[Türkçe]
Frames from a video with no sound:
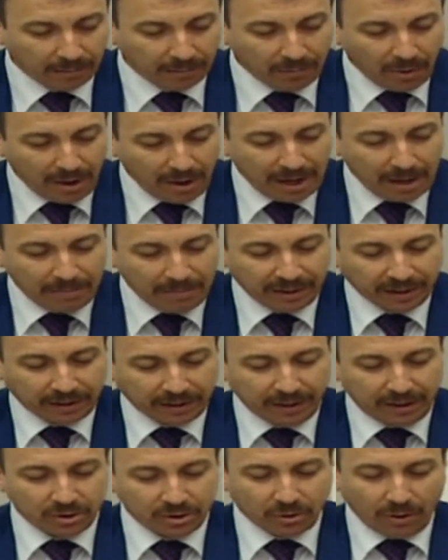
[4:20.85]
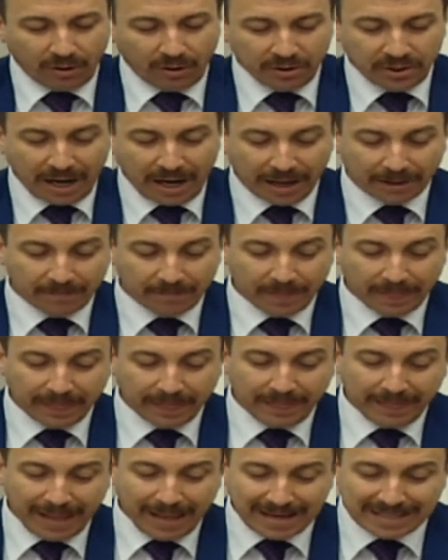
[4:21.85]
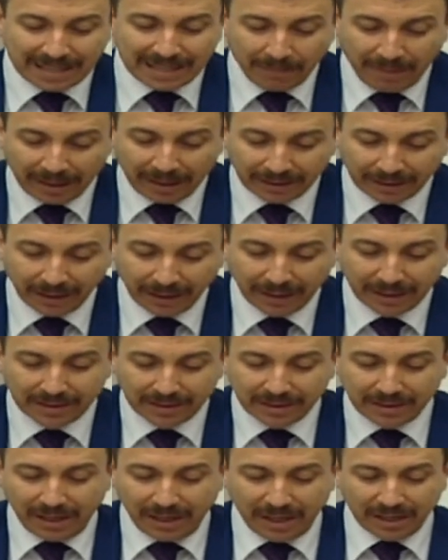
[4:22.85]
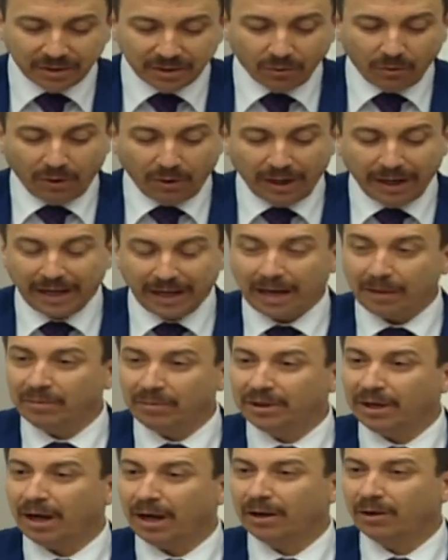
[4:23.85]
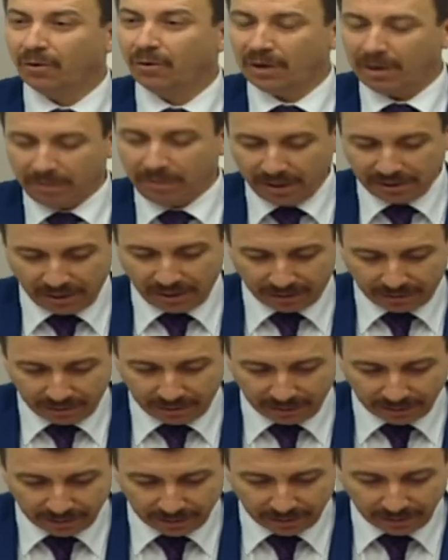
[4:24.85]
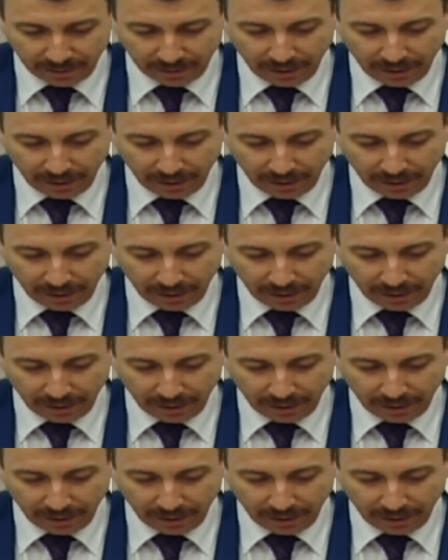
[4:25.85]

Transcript: Böyle bir kriz olunca ne zaman siz olaya müdahil olabileceksiniz?